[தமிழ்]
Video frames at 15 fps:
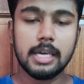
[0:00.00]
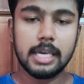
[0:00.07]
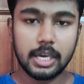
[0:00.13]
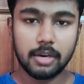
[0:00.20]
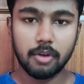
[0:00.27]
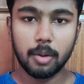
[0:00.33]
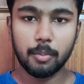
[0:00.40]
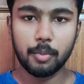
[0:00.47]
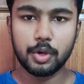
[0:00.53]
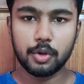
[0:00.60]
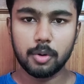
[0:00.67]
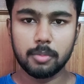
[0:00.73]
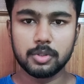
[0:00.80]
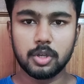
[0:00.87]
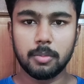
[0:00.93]
ஈக்குவலாக முடிக்கணும்
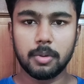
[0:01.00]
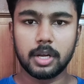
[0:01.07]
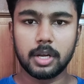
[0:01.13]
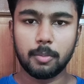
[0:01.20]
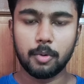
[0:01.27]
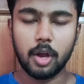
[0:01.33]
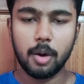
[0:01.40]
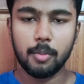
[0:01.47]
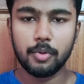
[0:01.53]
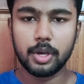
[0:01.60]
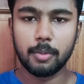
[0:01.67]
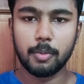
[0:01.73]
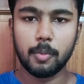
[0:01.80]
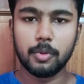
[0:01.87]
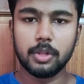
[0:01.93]
அப்படின்னு சொல்லி பாருங்கள் இப்போ லா முடிக்க
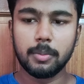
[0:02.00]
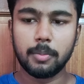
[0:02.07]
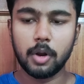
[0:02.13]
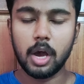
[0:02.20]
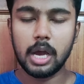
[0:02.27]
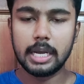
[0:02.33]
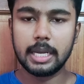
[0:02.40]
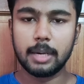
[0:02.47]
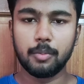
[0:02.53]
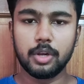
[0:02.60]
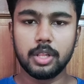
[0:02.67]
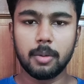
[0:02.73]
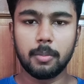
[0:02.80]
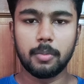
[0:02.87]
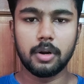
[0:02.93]
போகும்போது இப்போ லா இன்றைக்கி
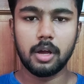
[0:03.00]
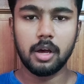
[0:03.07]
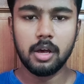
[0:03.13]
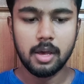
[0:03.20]
முடியுது அப்படின்னா